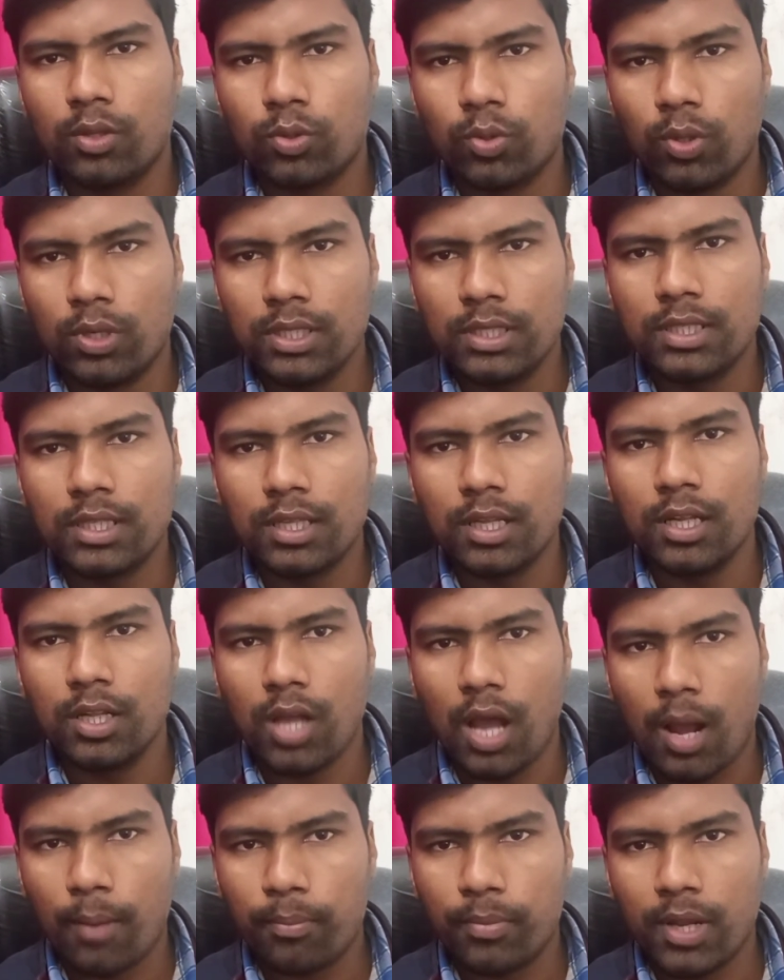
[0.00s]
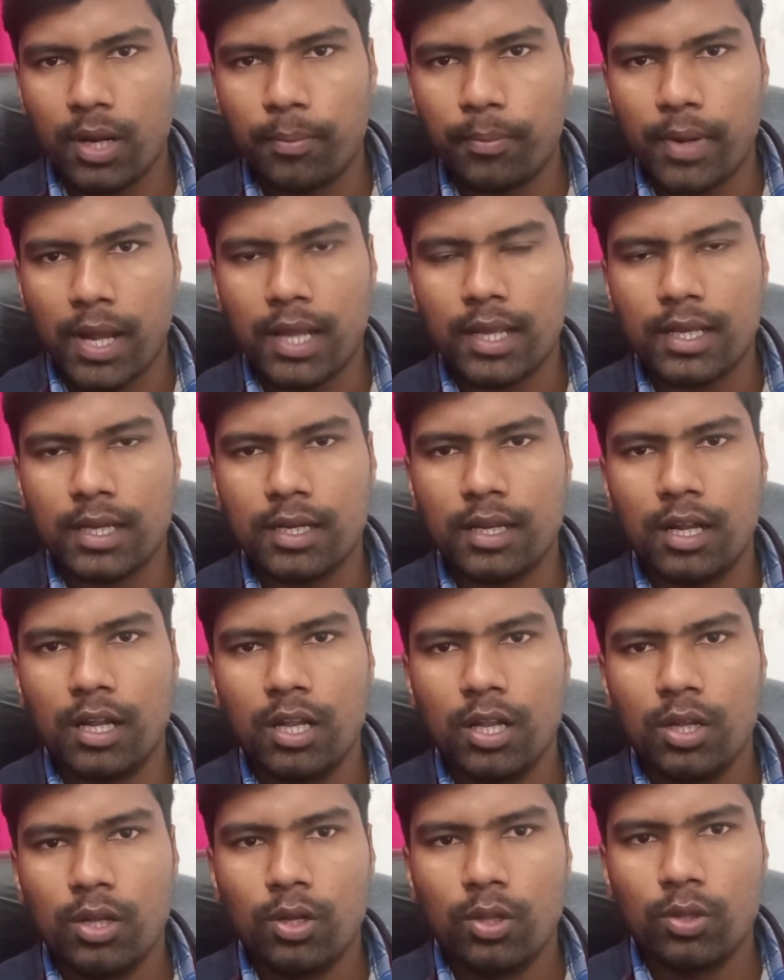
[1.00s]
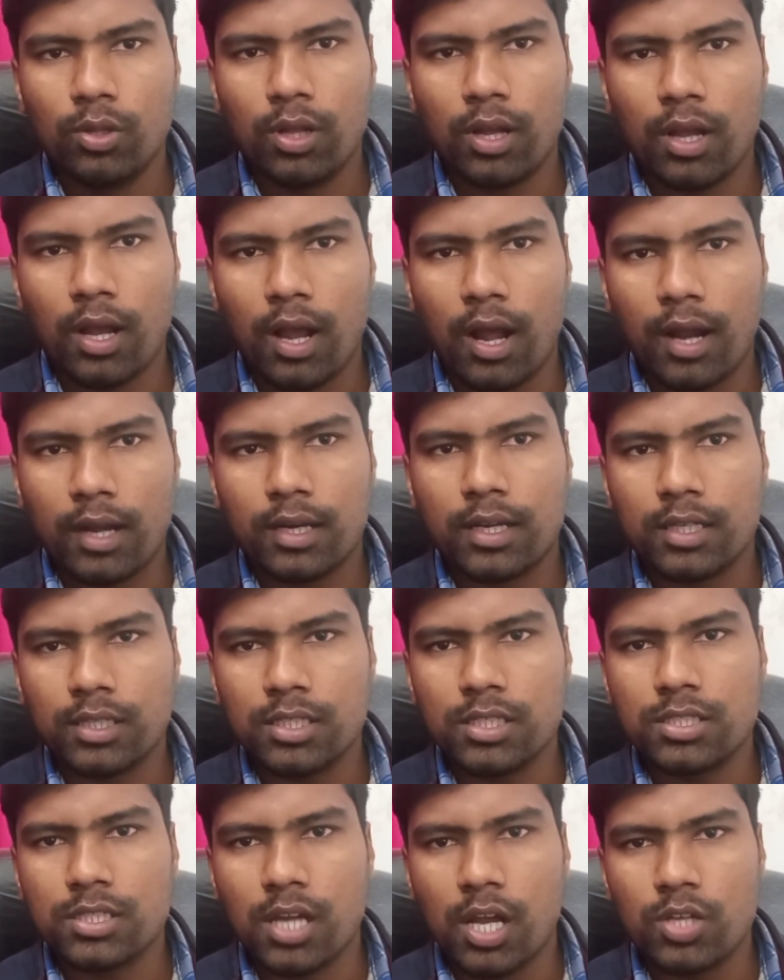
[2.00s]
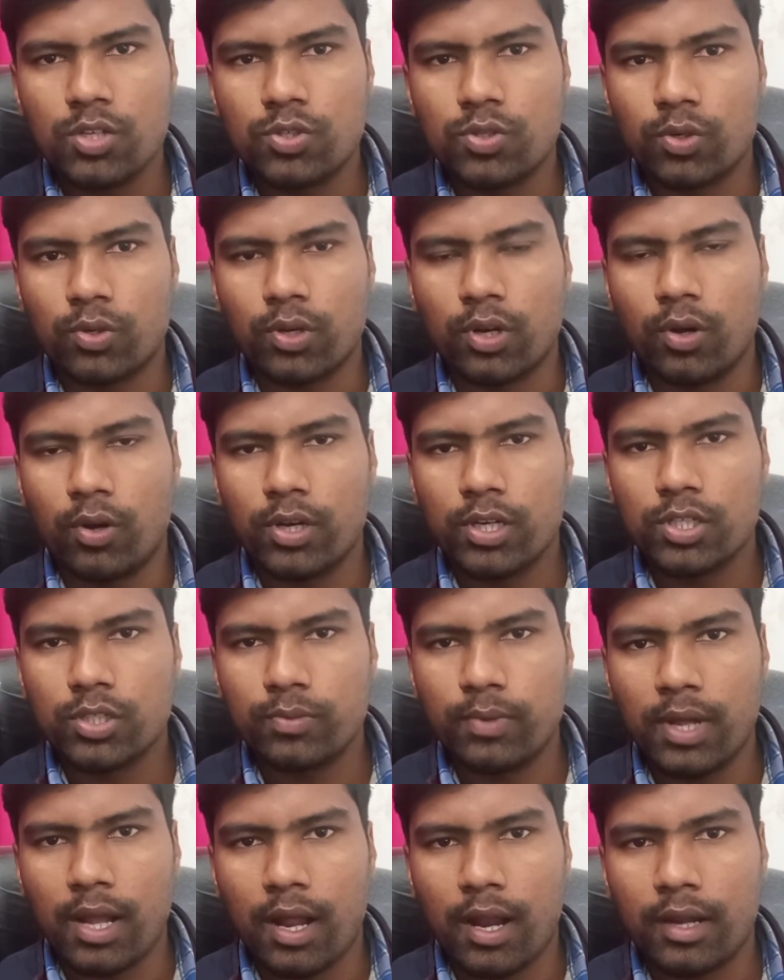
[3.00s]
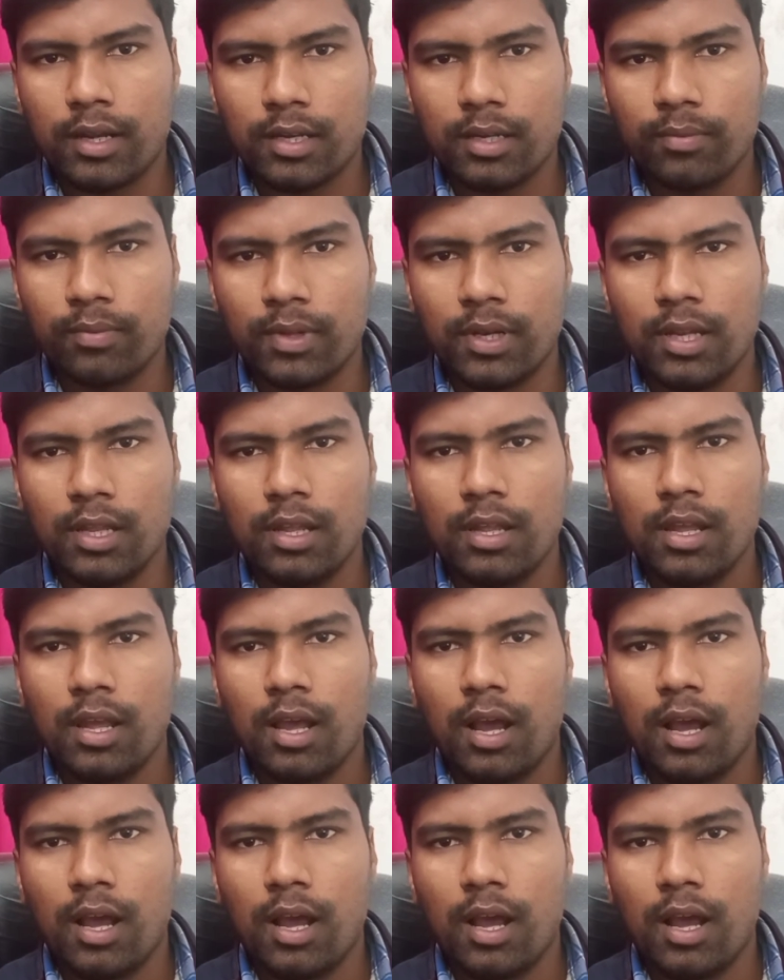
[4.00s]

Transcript: থলিতে আপনার পায়খানা আটকাতে সাহায্য করে অনেক সময় আটকে ফেলে